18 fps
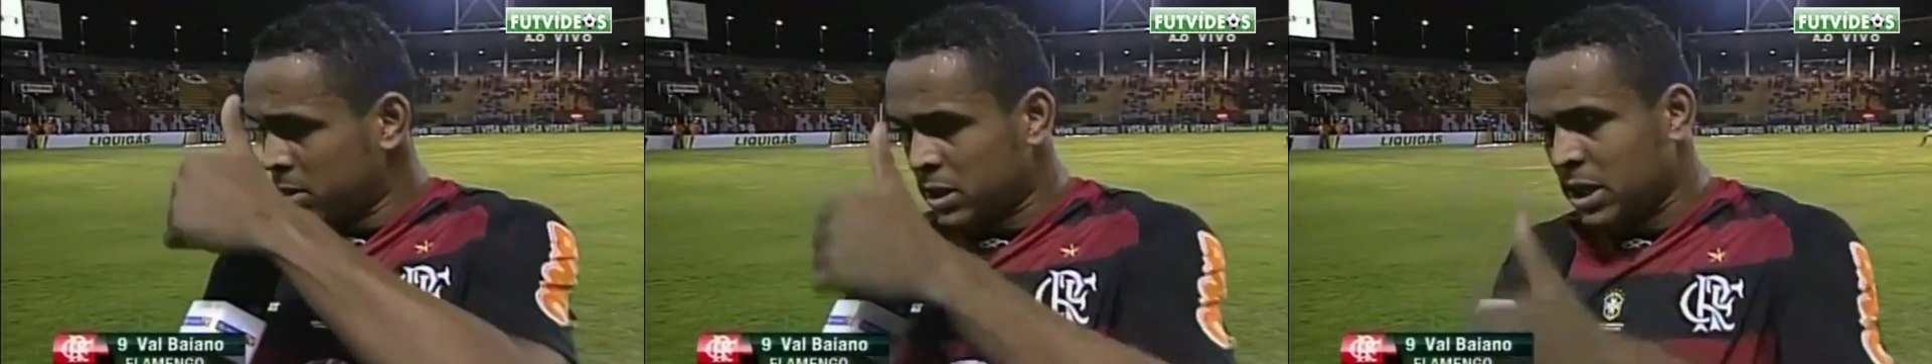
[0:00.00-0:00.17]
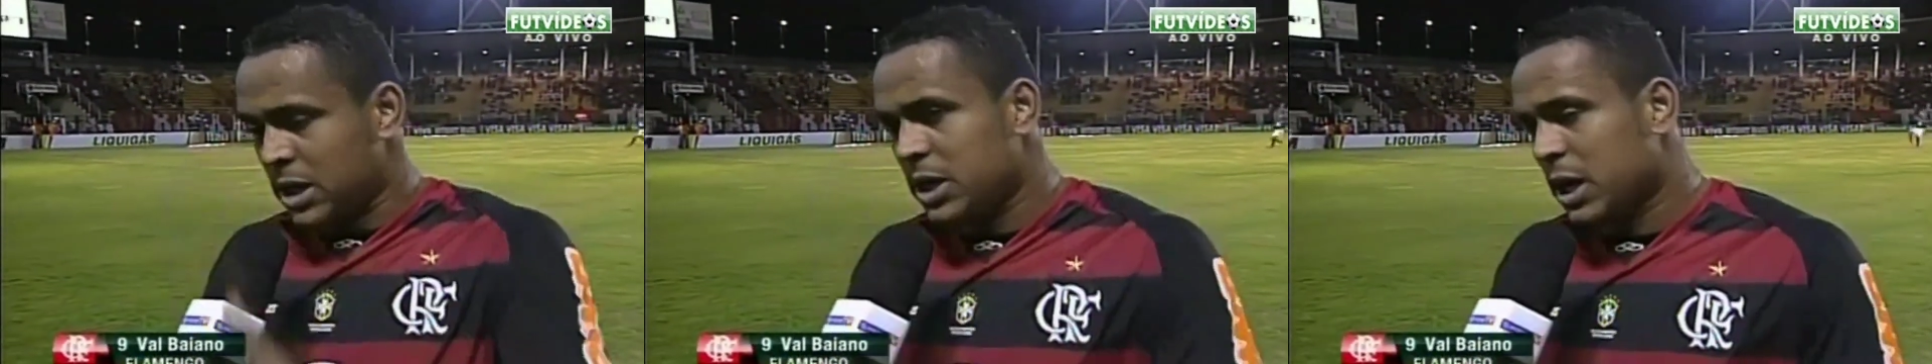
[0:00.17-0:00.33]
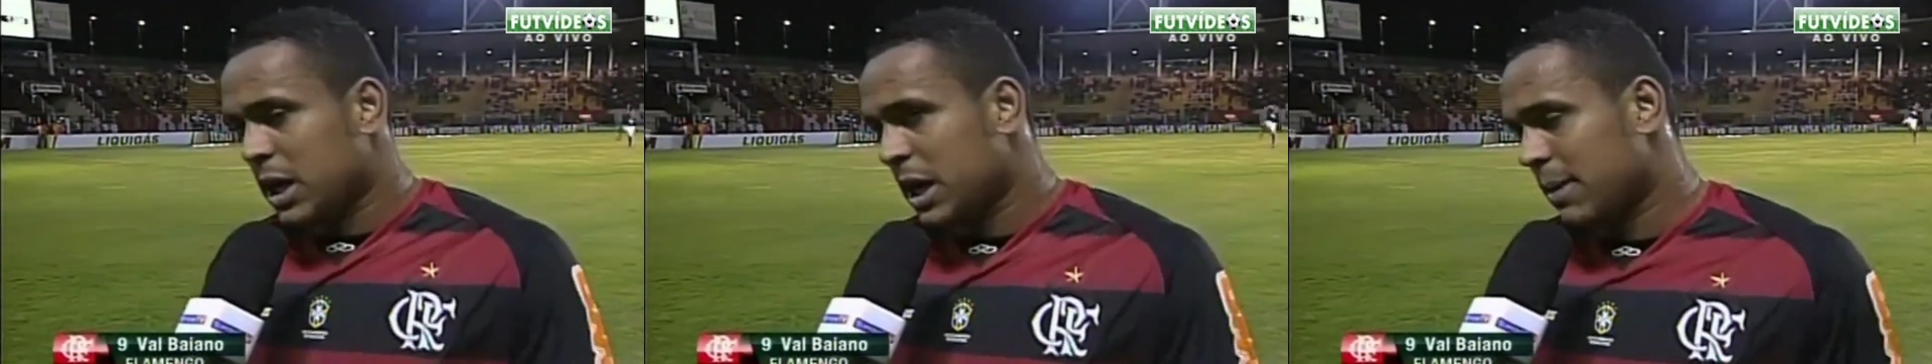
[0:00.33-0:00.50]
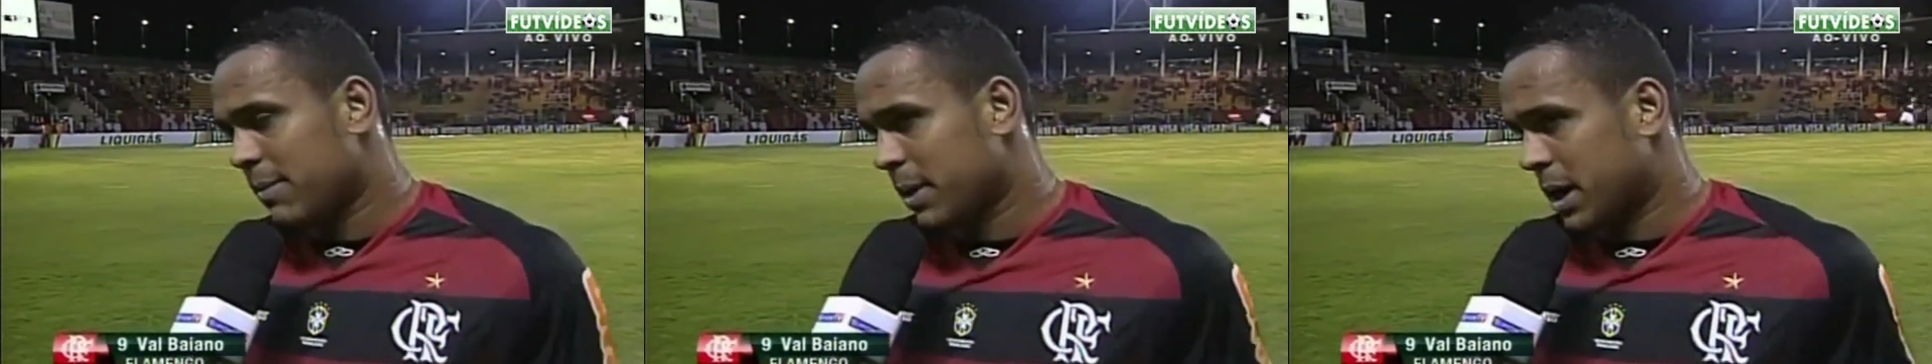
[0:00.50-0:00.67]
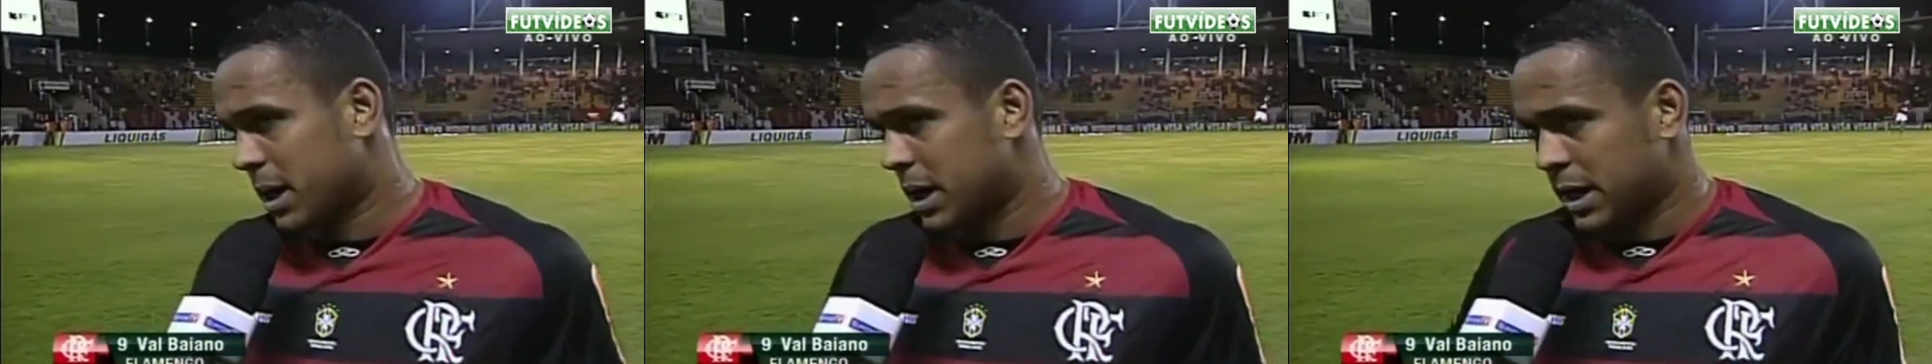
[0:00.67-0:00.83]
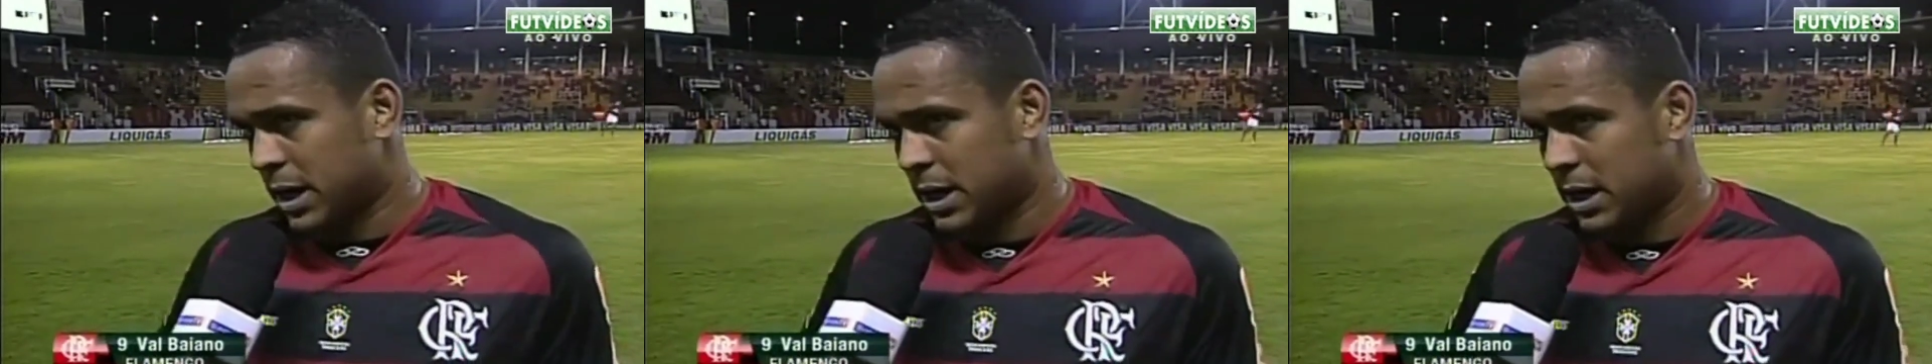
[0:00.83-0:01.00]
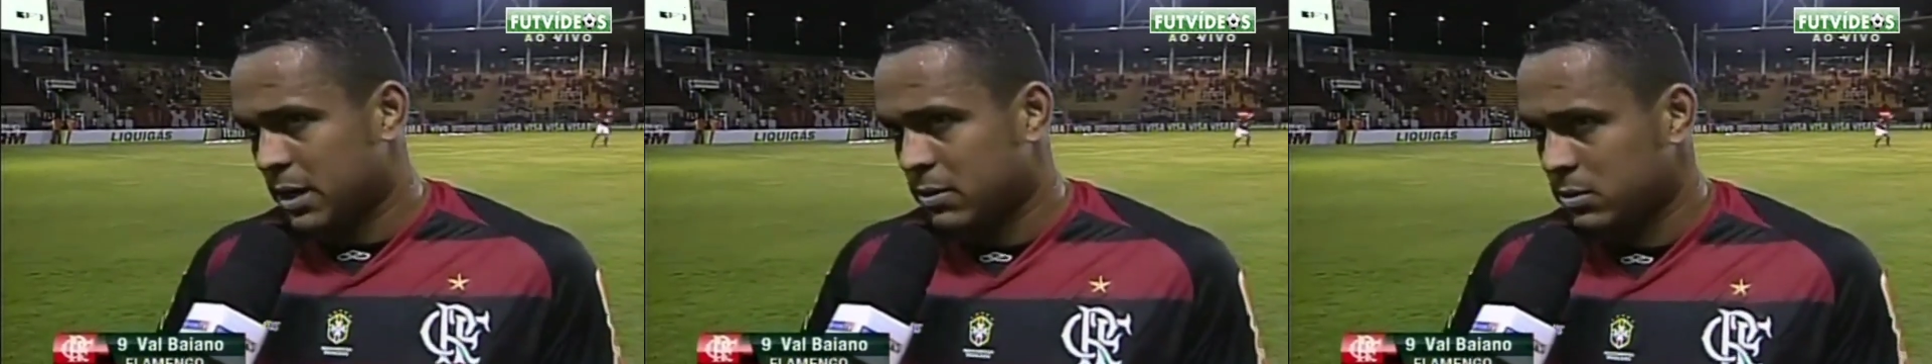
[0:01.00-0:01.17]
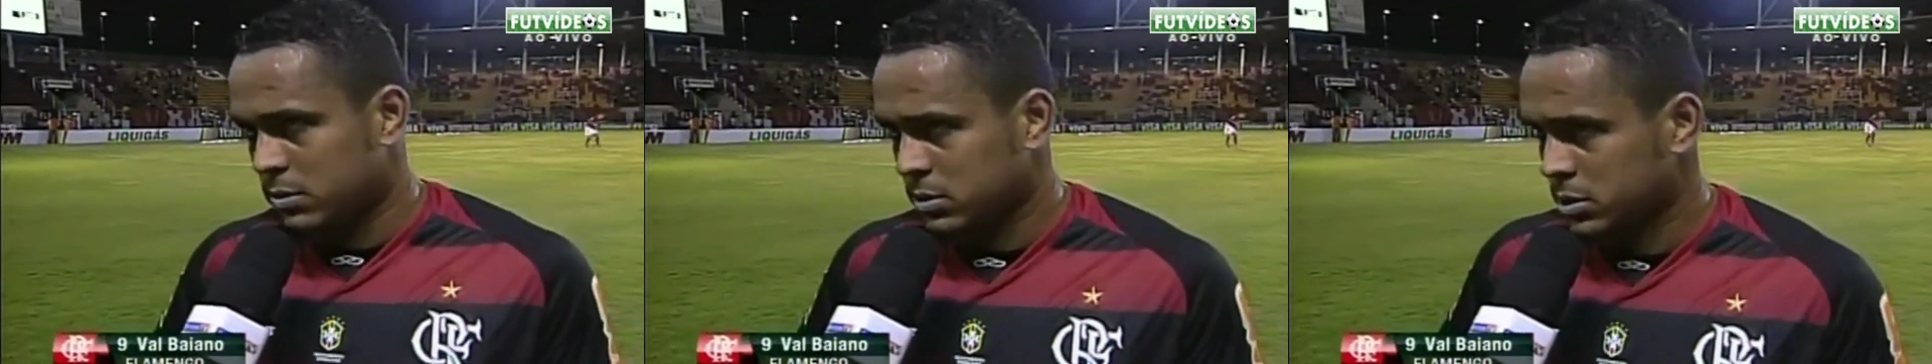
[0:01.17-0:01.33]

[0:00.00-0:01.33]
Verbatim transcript: dedicar pra caralho,